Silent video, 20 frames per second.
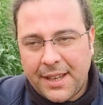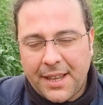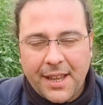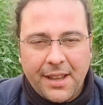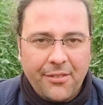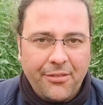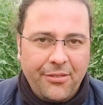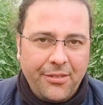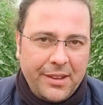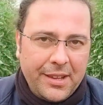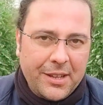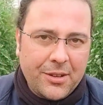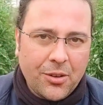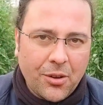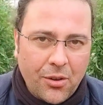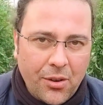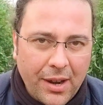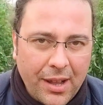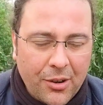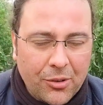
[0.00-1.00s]
che
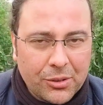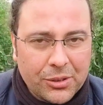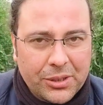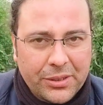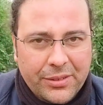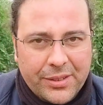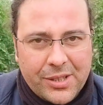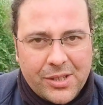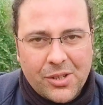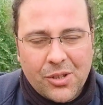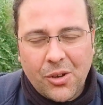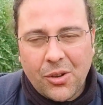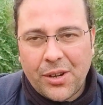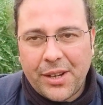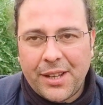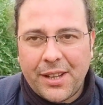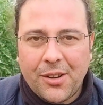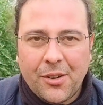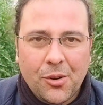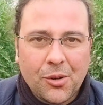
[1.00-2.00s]
affliggono le
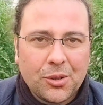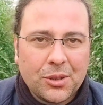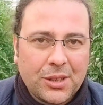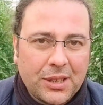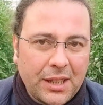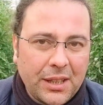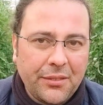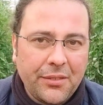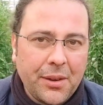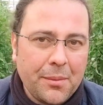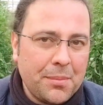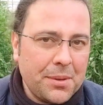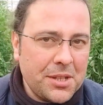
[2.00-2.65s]
coltivazioni ortive,